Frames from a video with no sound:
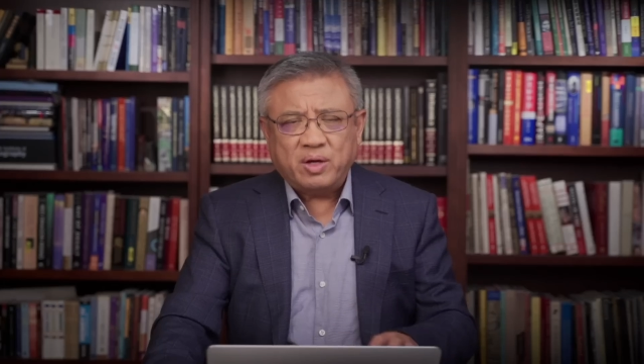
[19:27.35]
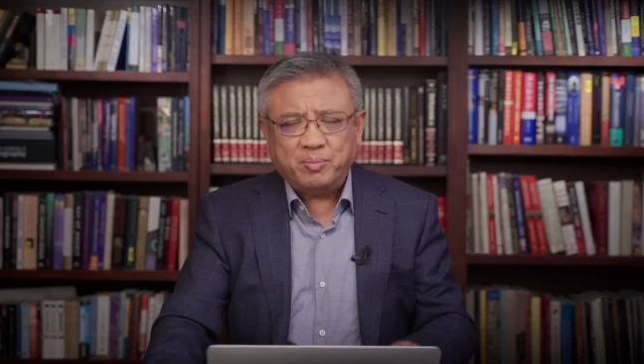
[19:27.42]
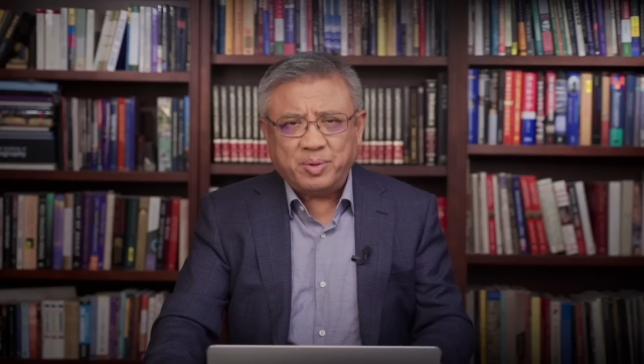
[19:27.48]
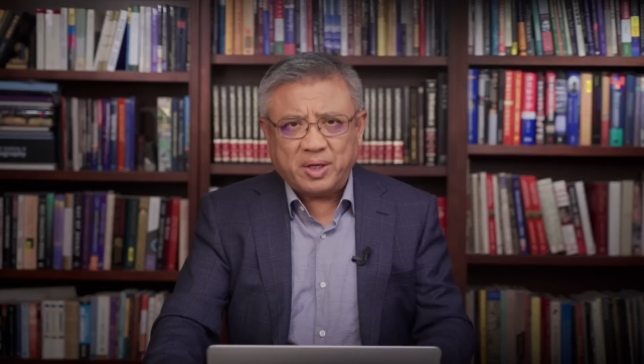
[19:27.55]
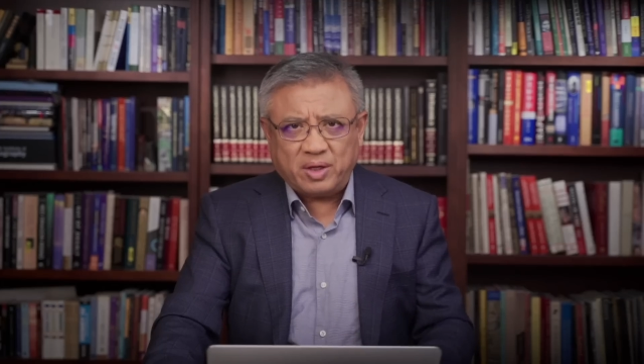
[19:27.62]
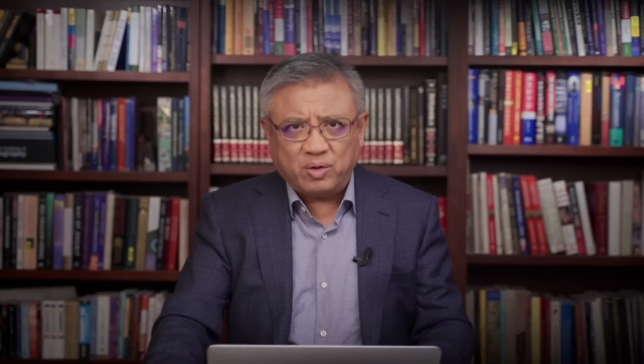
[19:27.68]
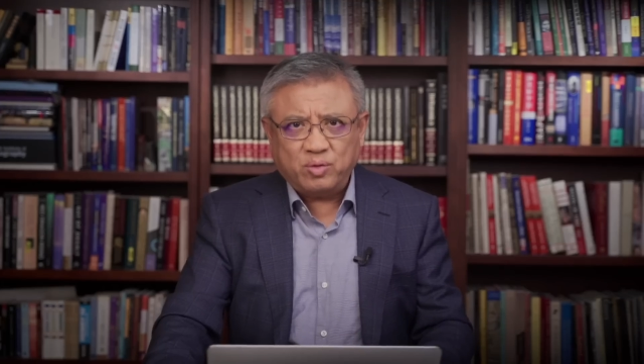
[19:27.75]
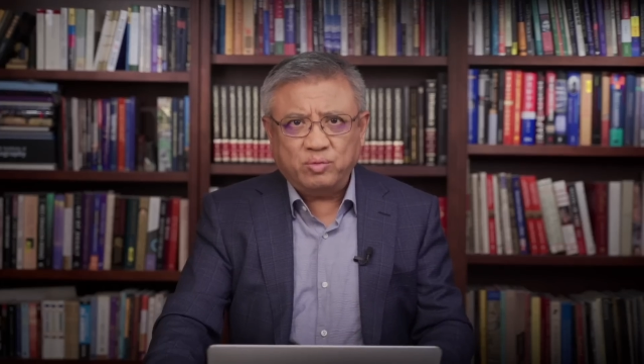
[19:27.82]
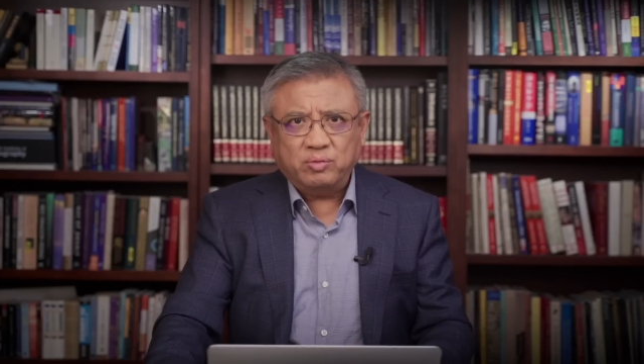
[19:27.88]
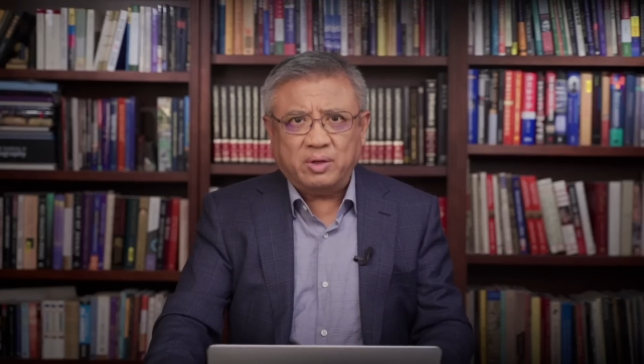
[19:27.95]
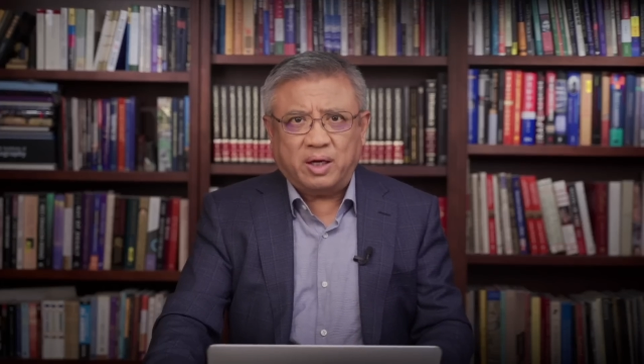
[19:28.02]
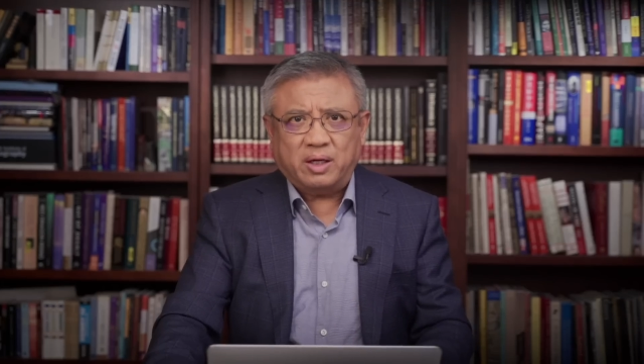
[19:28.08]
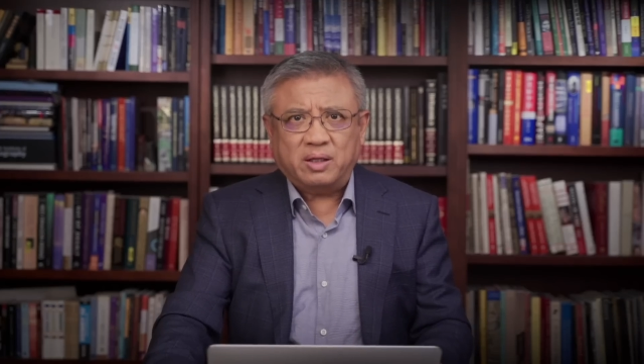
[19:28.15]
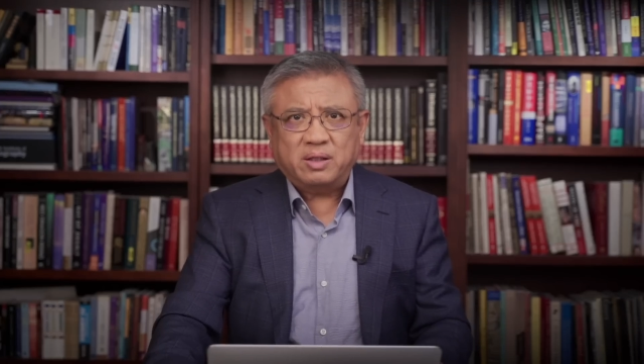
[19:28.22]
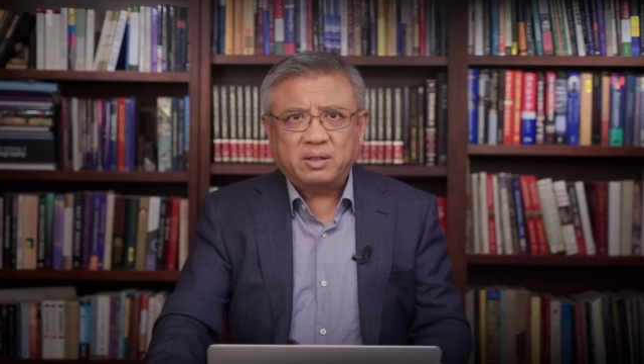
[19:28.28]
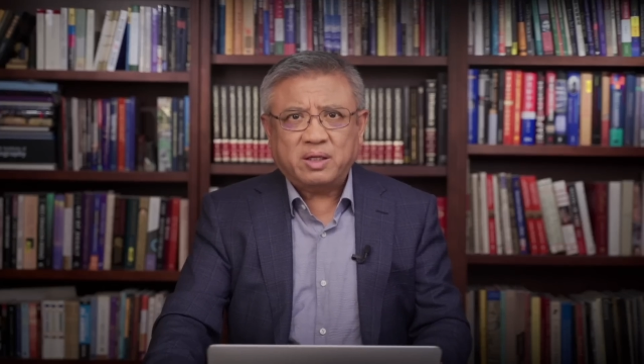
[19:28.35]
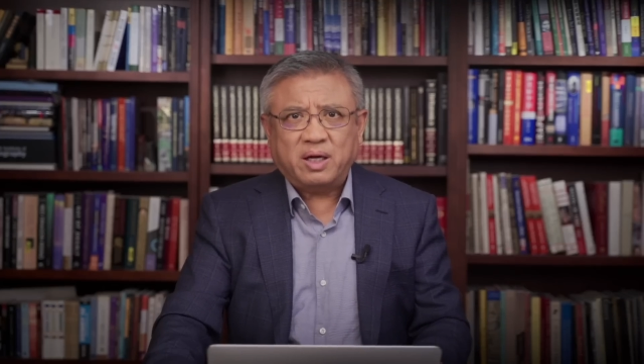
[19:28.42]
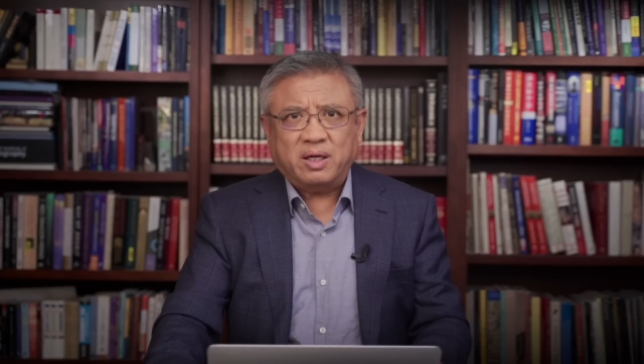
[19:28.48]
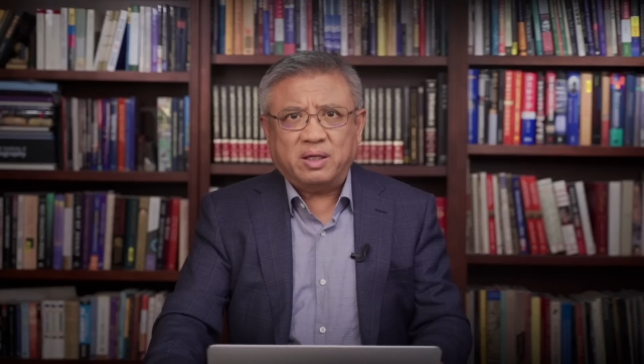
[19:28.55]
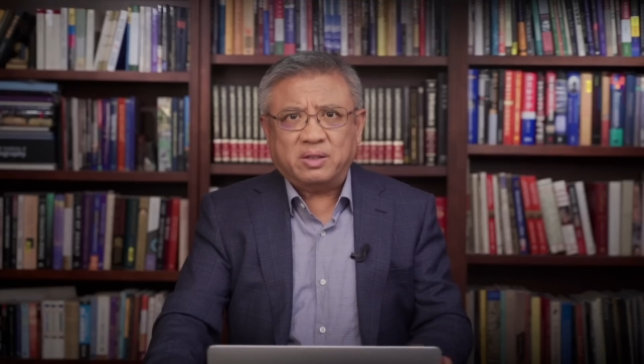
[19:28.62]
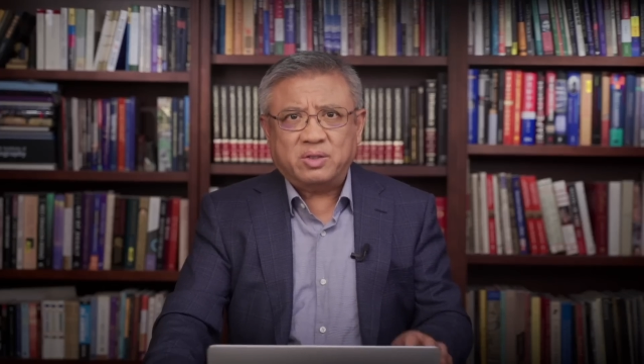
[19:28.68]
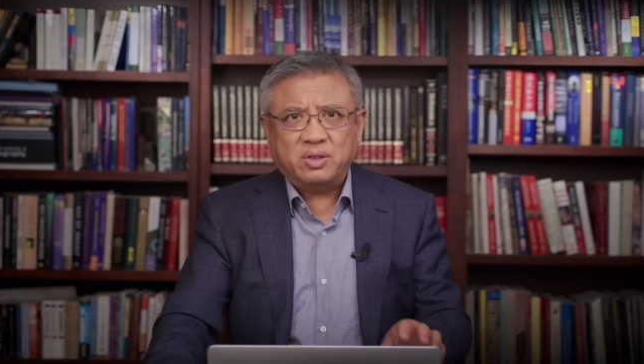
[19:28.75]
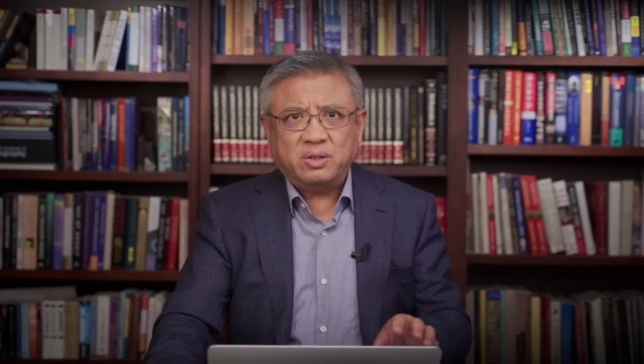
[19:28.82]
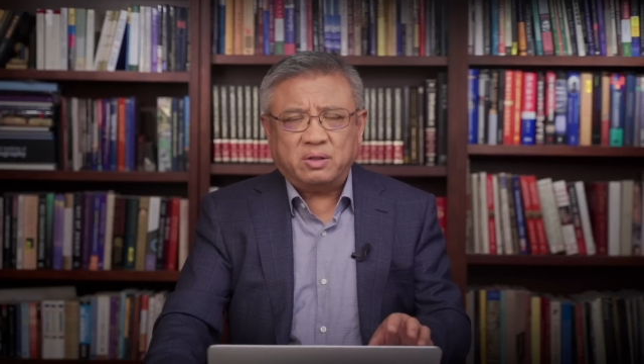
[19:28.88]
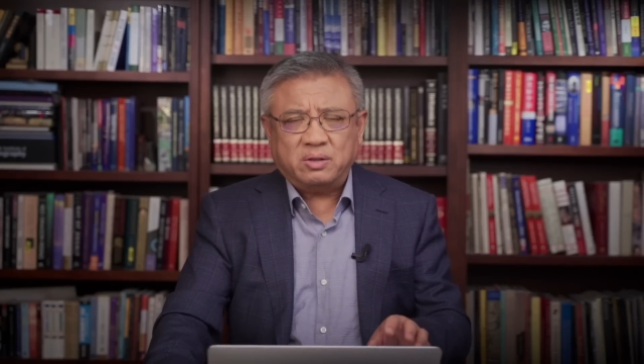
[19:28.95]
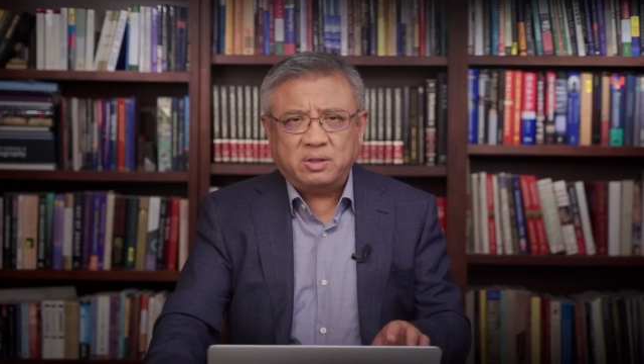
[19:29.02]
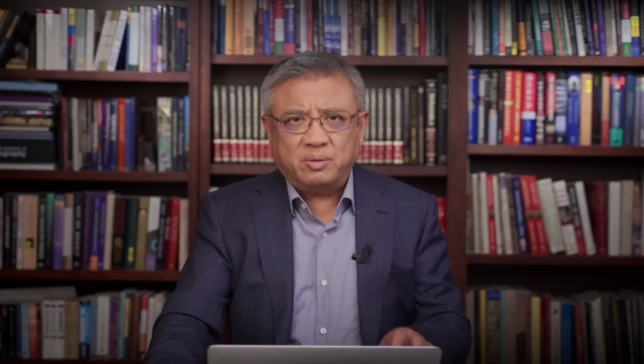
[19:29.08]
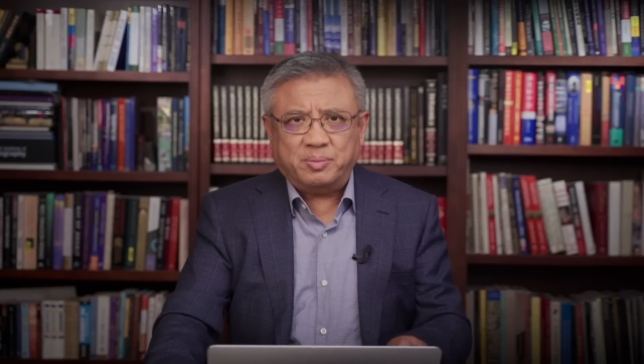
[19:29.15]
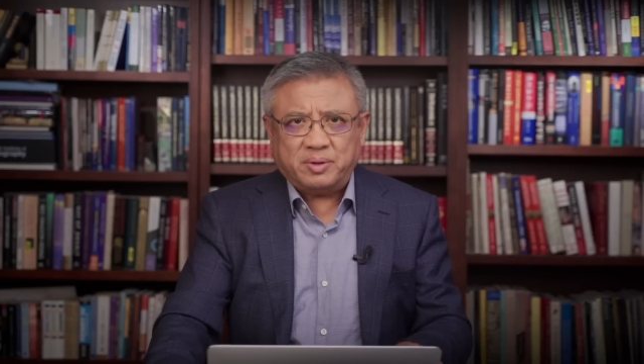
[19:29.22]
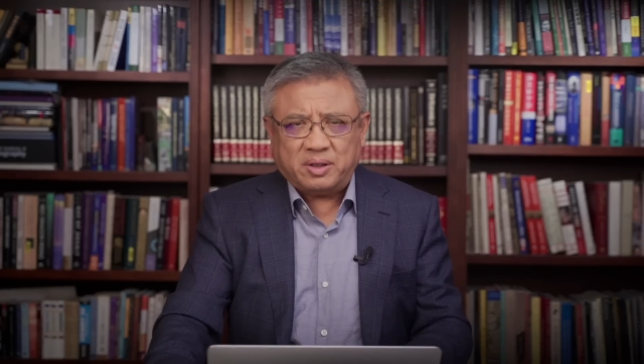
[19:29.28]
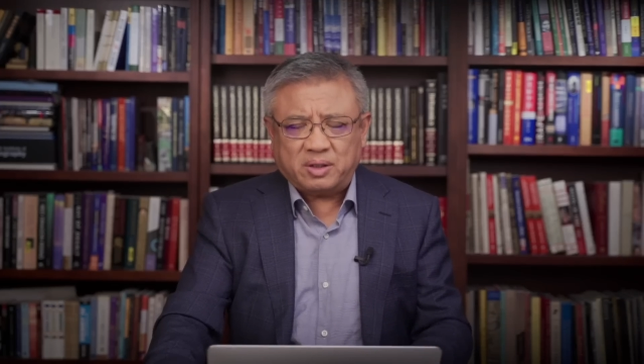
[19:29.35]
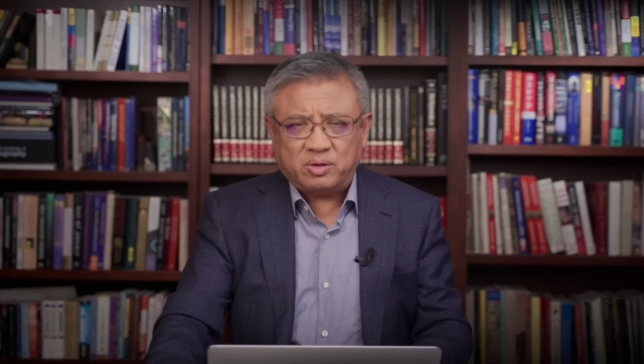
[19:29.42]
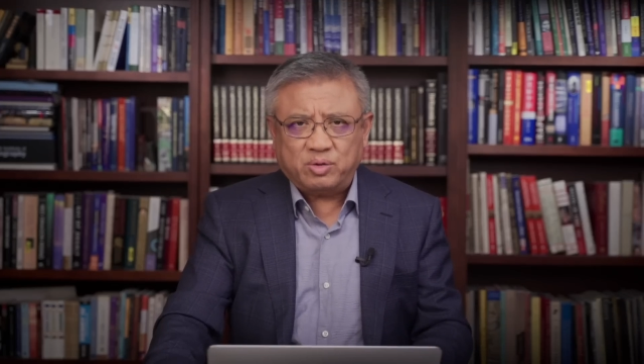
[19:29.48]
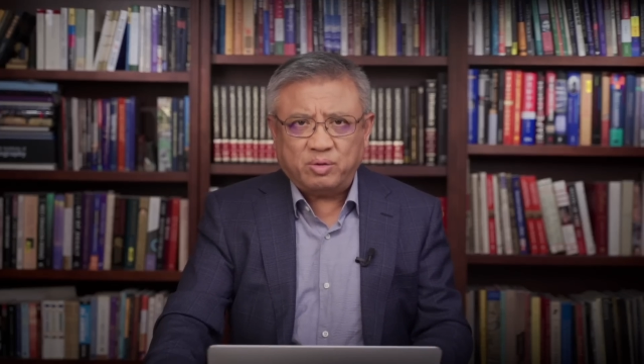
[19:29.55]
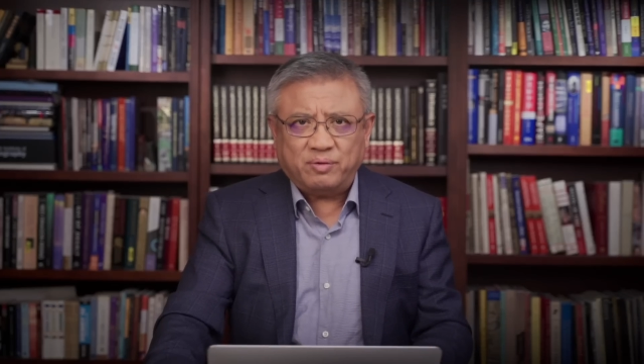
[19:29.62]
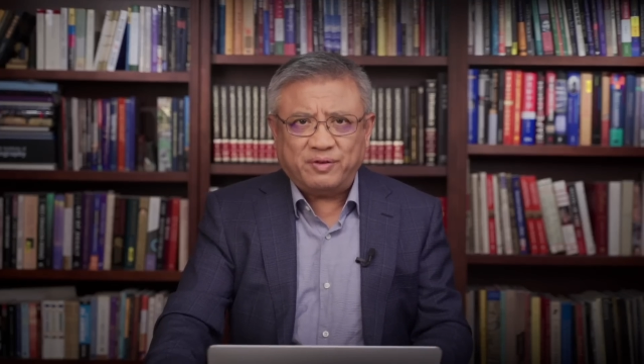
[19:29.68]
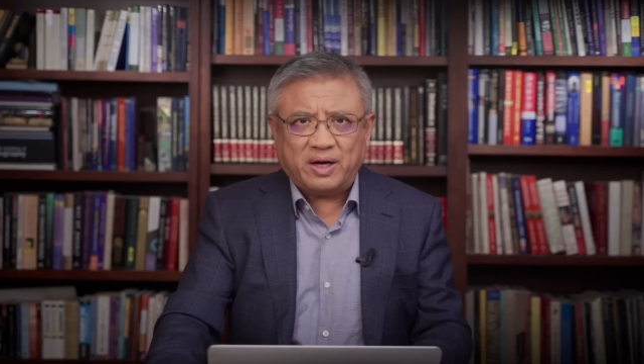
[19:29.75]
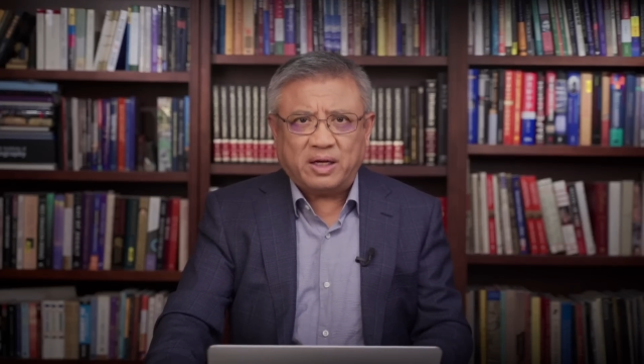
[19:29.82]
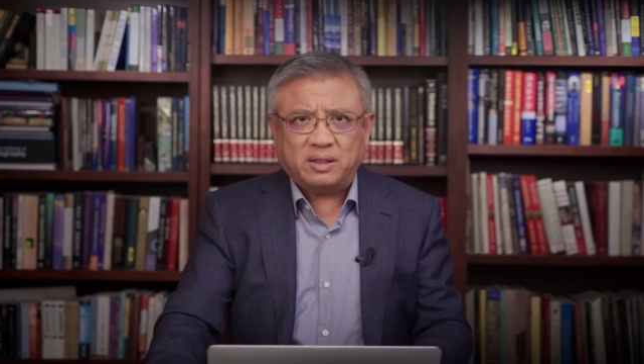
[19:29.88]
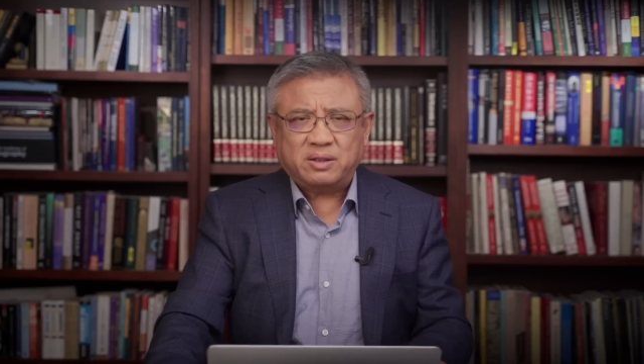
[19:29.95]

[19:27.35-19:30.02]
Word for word: 评估的，他也知道日本的说法，